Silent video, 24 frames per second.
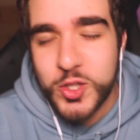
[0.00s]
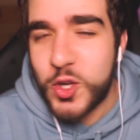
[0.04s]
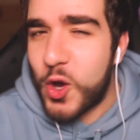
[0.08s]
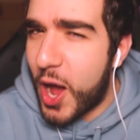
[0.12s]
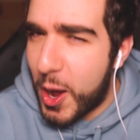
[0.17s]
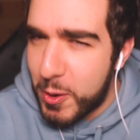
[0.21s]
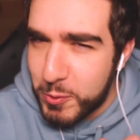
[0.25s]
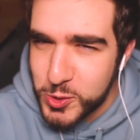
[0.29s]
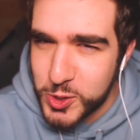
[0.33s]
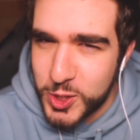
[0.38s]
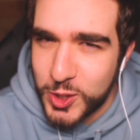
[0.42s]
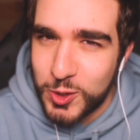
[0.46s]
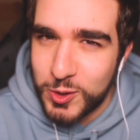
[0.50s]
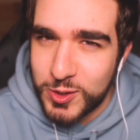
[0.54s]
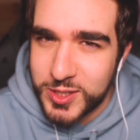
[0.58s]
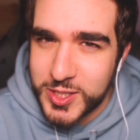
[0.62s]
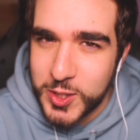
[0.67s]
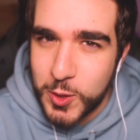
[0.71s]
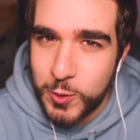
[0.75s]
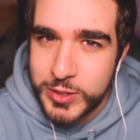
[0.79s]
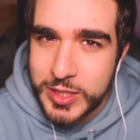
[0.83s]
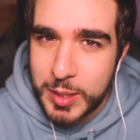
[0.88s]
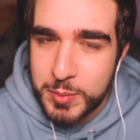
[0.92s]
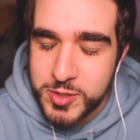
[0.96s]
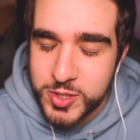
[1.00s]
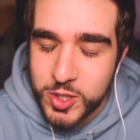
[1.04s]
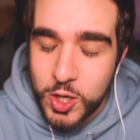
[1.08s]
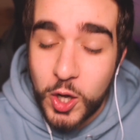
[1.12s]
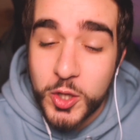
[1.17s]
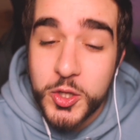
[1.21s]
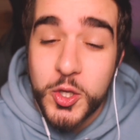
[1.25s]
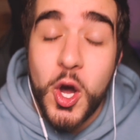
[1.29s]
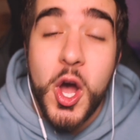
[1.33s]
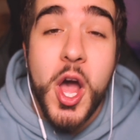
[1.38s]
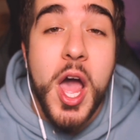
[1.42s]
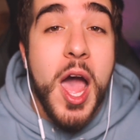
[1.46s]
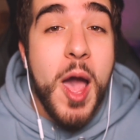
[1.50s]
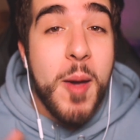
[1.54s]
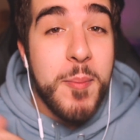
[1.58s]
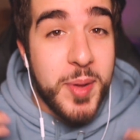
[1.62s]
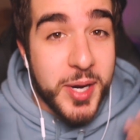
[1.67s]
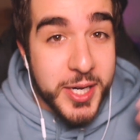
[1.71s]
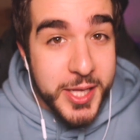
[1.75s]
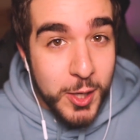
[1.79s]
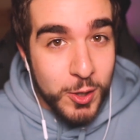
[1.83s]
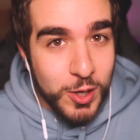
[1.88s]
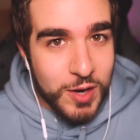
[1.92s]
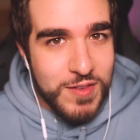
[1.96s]
è uscito il secondo episodio Per
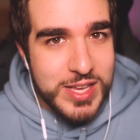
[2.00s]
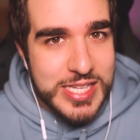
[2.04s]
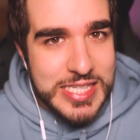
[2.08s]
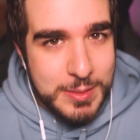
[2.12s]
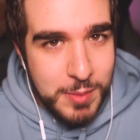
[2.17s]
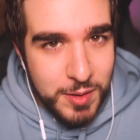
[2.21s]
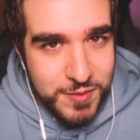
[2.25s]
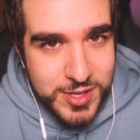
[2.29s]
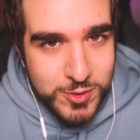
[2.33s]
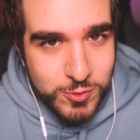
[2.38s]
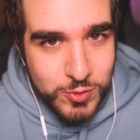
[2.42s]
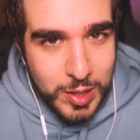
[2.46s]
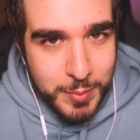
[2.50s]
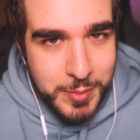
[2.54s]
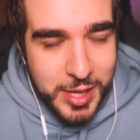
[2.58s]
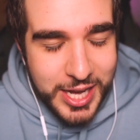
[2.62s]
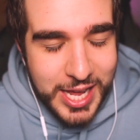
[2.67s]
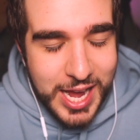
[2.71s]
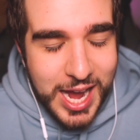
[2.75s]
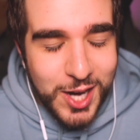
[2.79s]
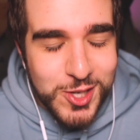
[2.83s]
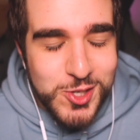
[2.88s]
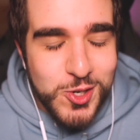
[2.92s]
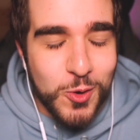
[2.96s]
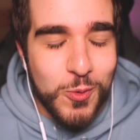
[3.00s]
chi non avesse mai visto la mia reaction,